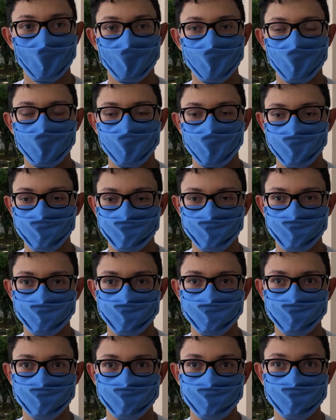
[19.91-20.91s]
Em,
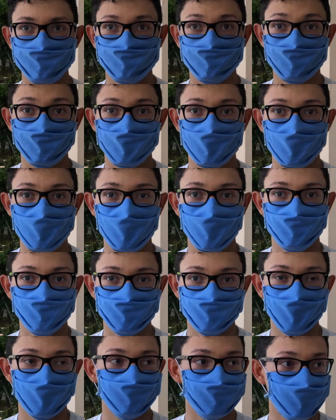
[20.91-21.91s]
quiero
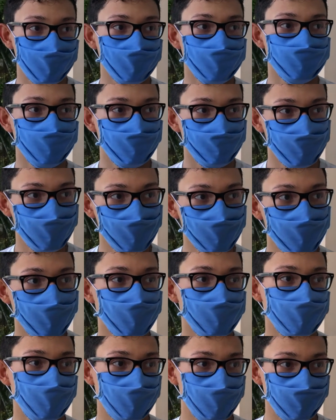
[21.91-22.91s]
buscar una casa buena,
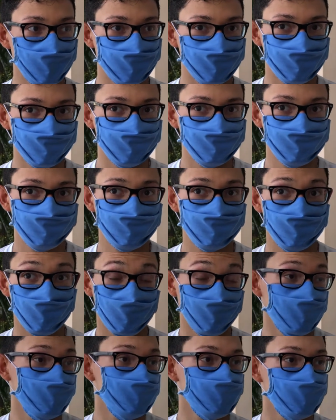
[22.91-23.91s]
que tenga por
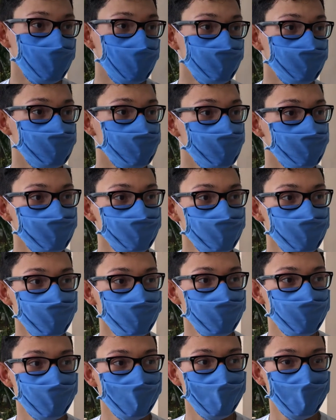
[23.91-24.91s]
lo menos una división 1
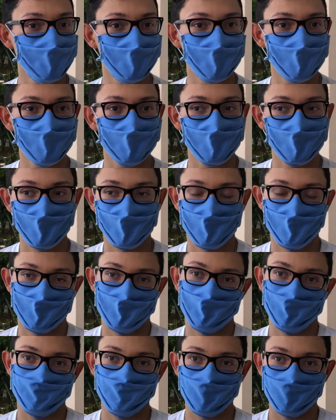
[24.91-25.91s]

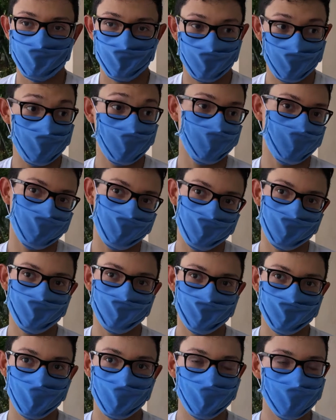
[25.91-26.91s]
para tener,
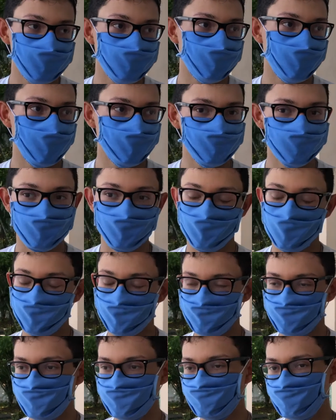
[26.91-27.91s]
tener ese balance entre
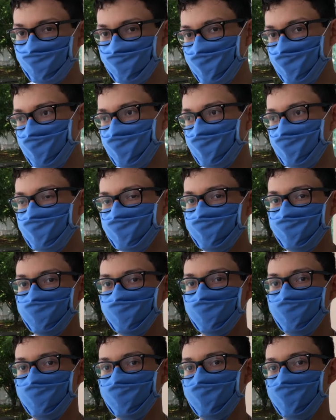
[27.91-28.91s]
los estudios
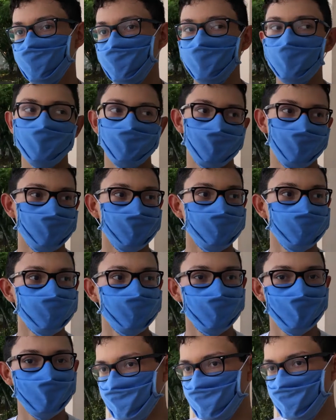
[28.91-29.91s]
y el tenis.
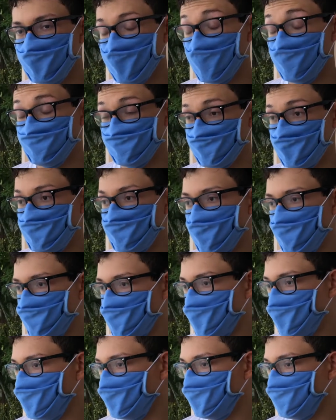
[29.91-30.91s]
Quiero buscar una
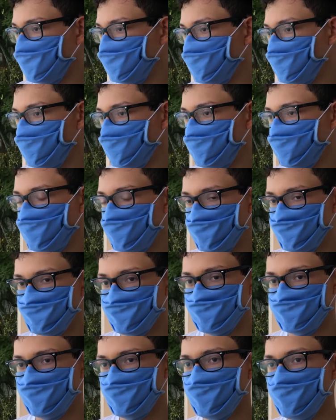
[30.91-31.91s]
beca, para
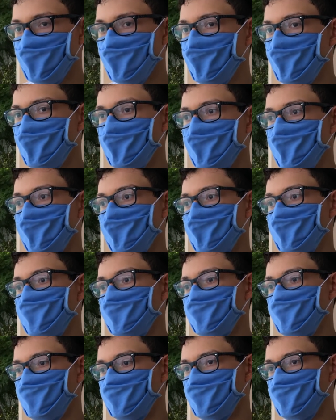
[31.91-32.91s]
empezar.
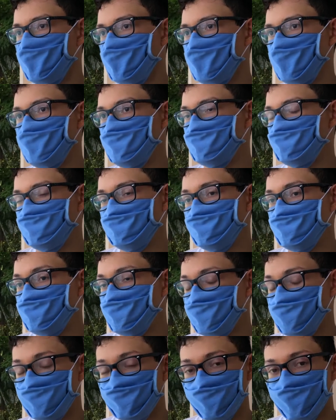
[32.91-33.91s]
Y
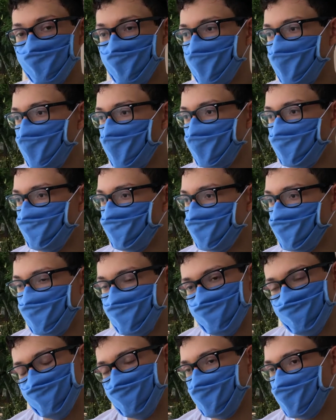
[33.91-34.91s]
si se puede llegar a
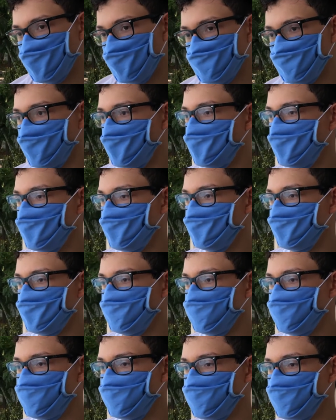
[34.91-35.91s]
pro, pues adelante.
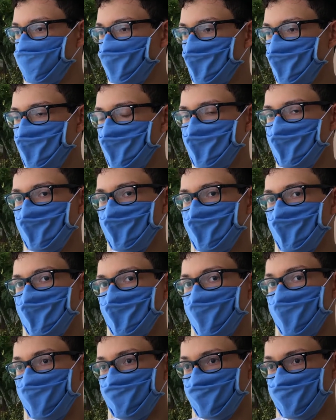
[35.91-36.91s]

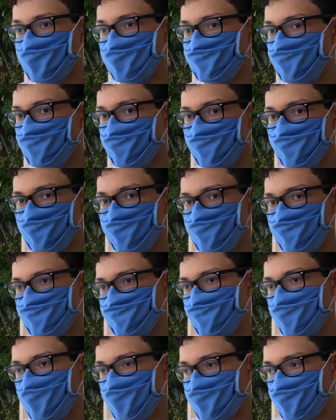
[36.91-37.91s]
Ahorita me voy
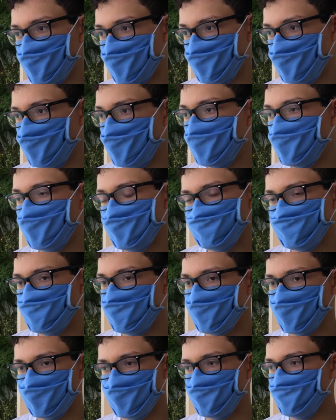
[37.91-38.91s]
para entrenar, es
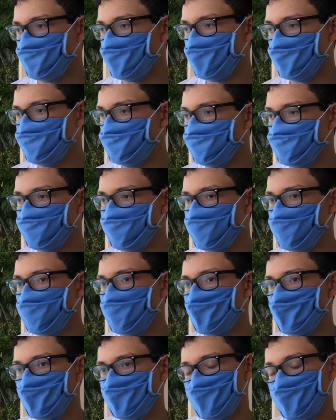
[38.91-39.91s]
una academia
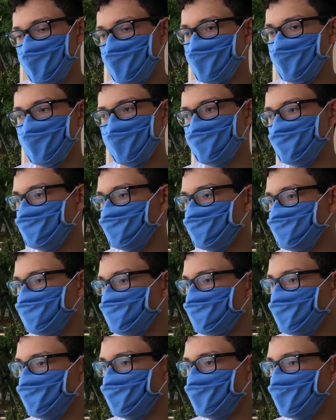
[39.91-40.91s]
y quiero
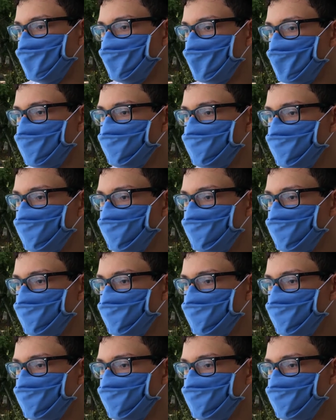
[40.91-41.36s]
subir mi nivel.